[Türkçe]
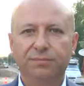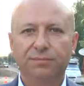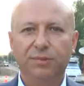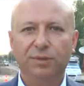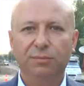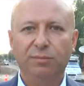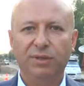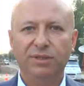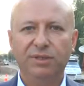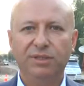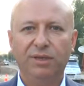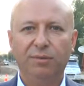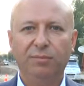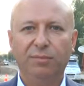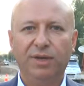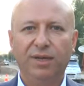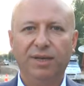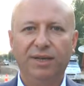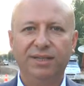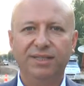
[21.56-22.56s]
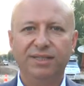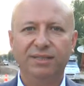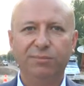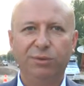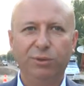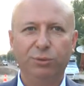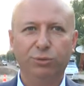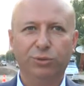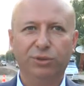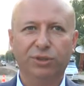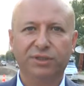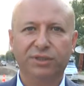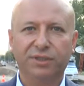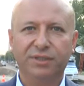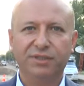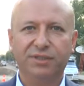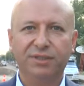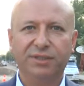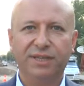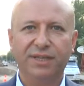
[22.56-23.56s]
Mimar Sinan Mahallesi Billur
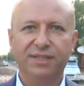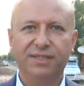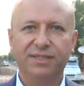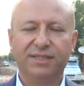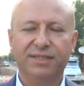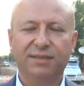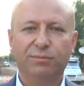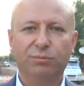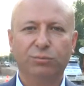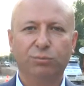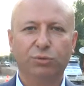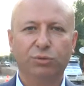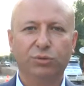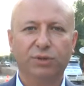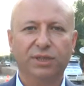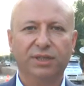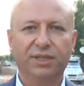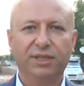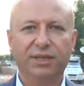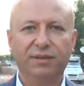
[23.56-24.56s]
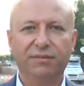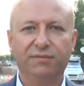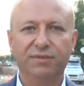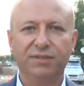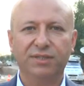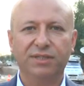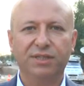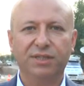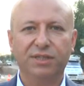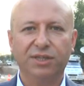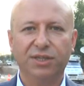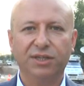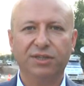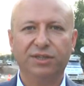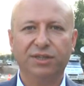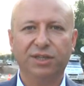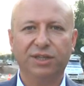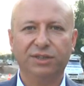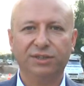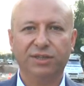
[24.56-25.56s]
Caddesi'ndeyiz. Buradaki fiziki
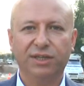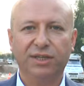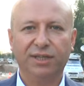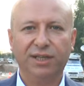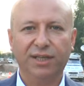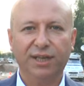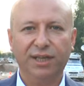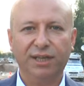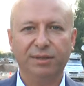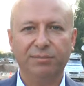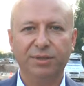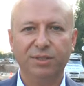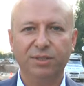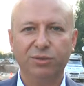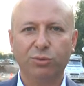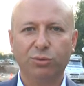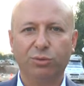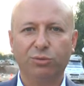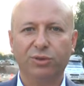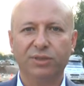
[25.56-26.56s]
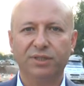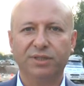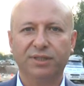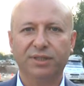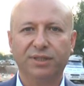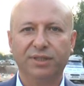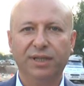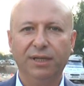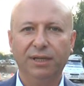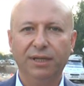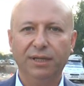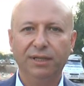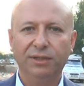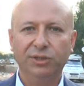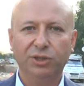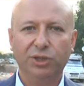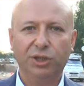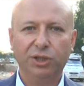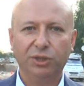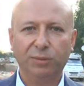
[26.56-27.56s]
ihtiyaçların yenilenmesi noktasında da
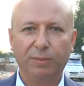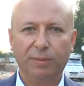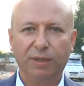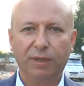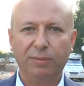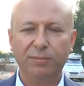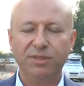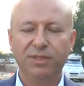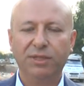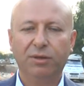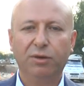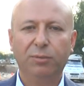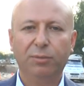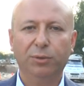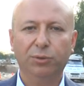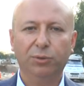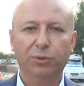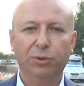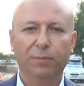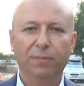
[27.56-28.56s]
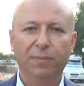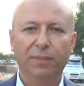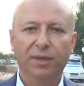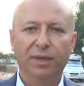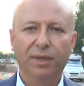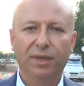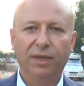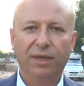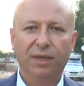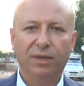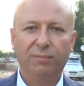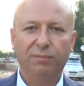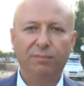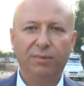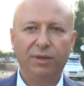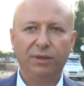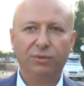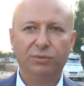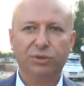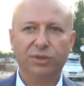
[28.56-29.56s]
çalışmalarımız devam ediyor.
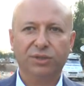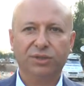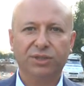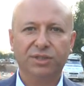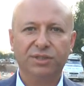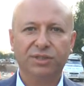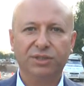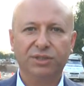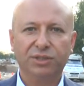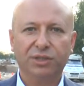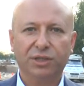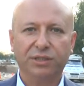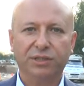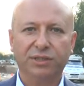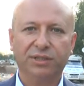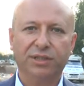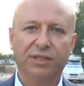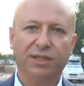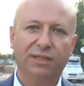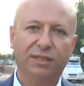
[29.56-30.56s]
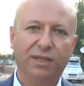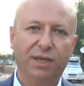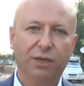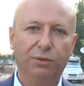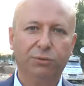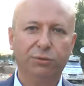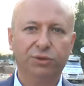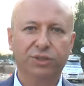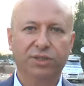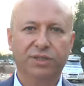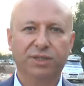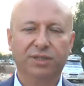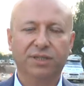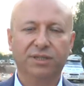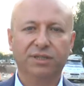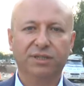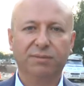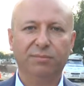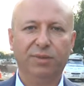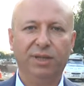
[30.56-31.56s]
Billur Caddesi içerisinde daha önceki
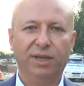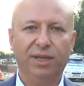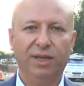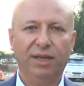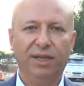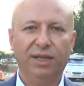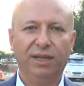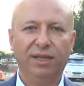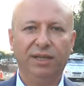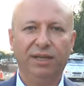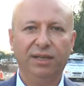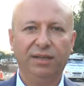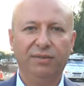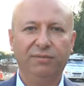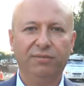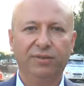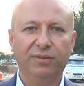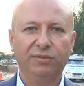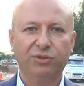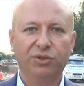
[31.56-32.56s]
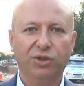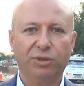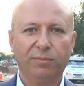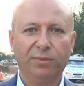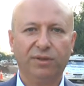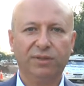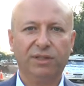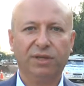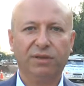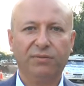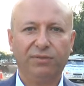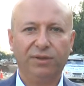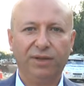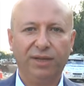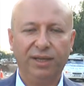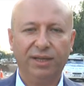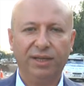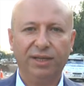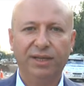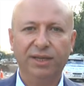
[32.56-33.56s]
kısımları ile ilgili Fevzi Çakmak tarafı
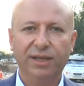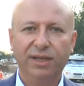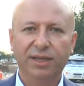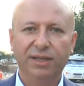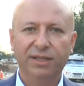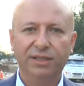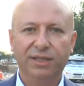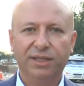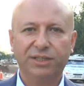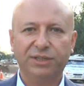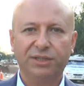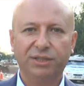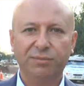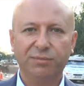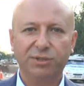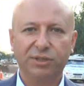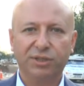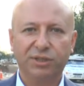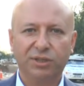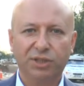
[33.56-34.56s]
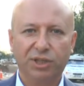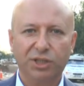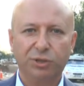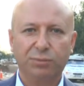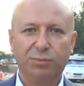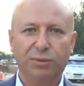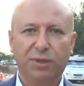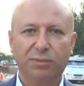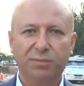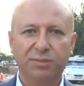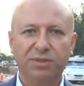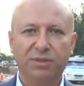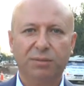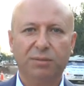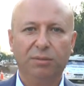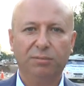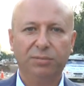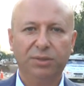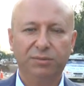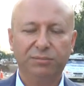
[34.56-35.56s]
ile ilgili geçtiğimiz yıl çalışmalarımız
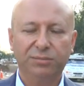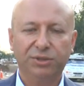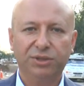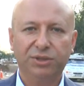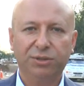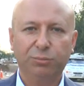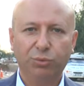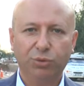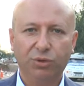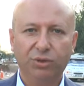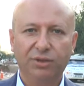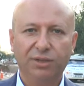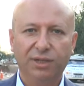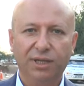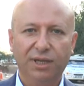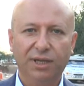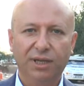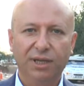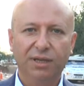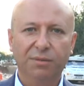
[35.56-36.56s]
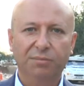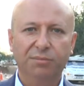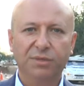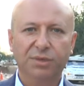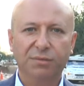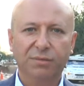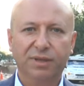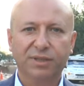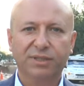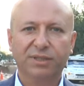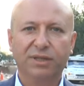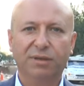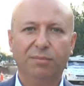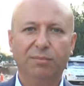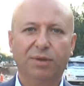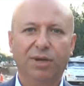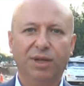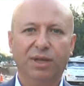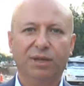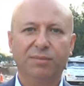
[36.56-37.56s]
tamamlanmıştı. Bu yılda Mimar Sinan
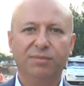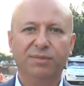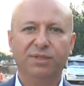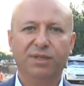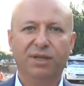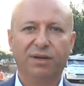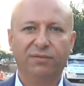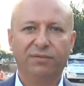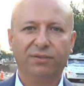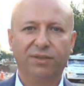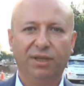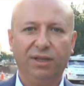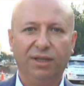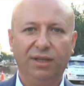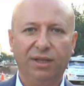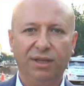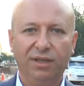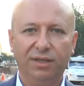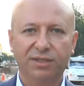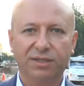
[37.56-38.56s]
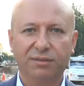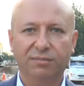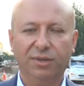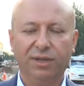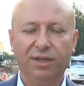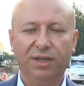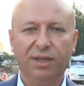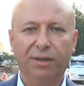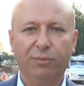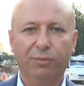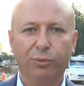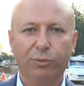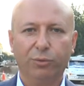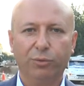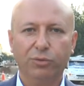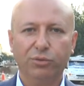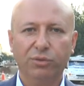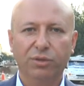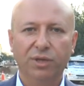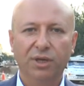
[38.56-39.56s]
Mahallemiz tarafında kalan kısımlarını
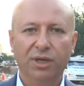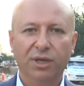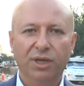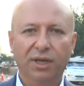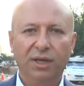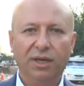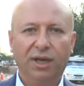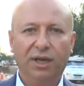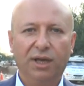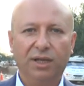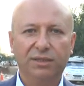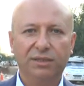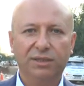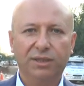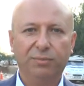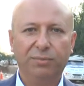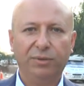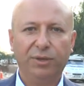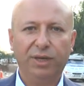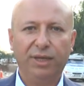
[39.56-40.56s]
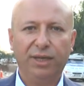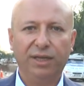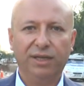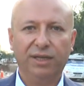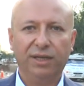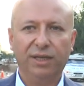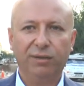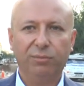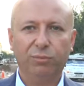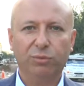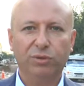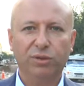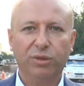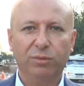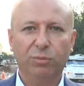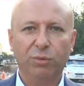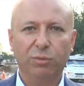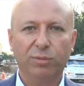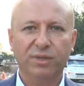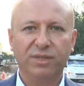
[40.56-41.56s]
yapıyoruz. Altyapı ile ilgili burada
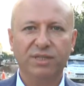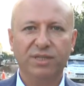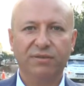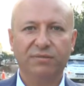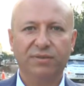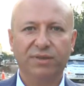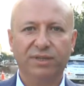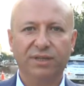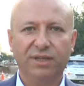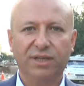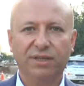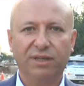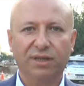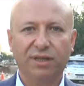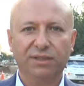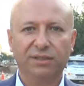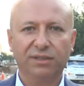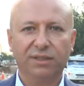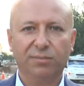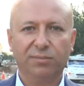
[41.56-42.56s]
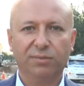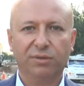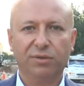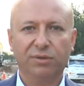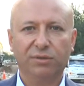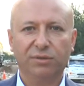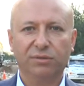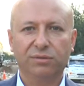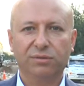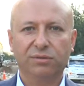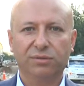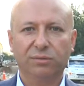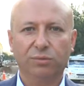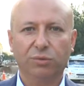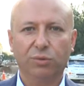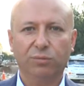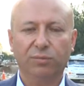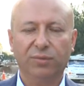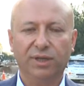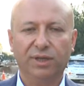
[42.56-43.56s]
MOBESE ve diğer altyapı
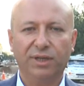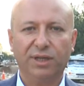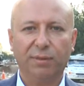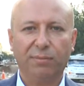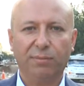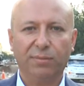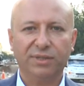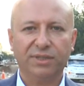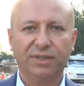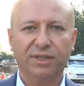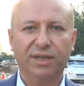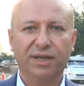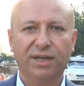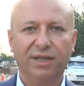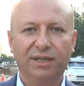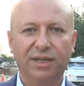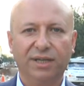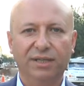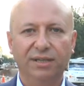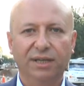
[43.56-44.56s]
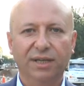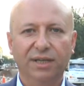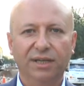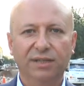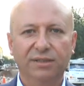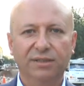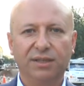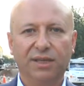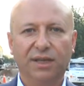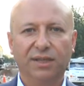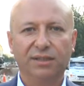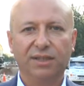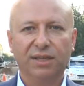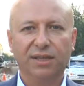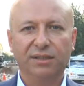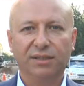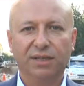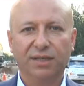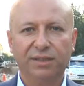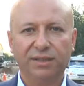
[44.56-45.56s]
kurumlarının yapması gereken
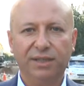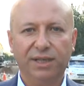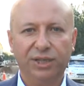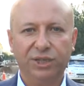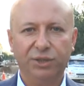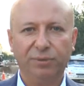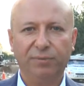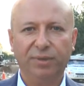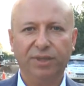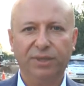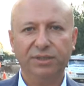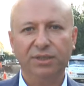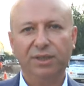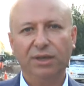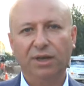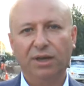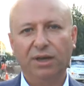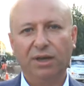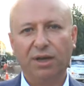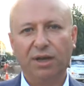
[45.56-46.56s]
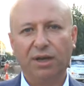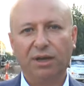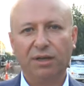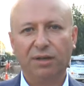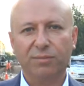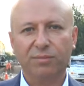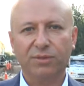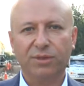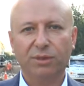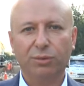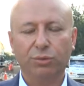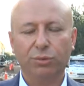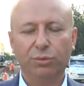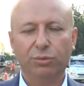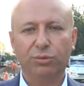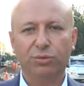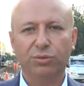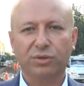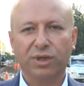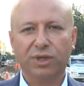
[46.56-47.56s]
tadilatlar, değişimler arkamızda
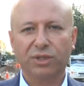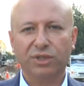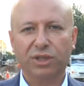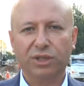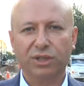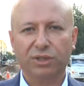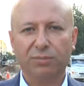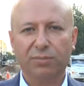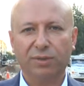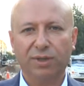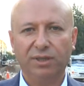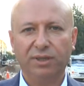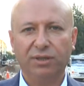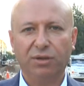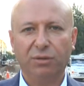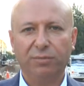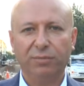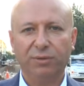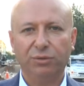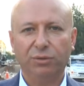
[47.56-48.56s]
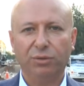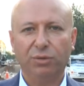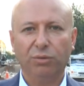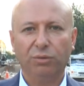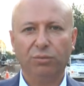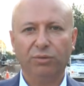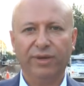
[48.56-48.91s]
görüldüğü üzere çalışmalar devam ediyor.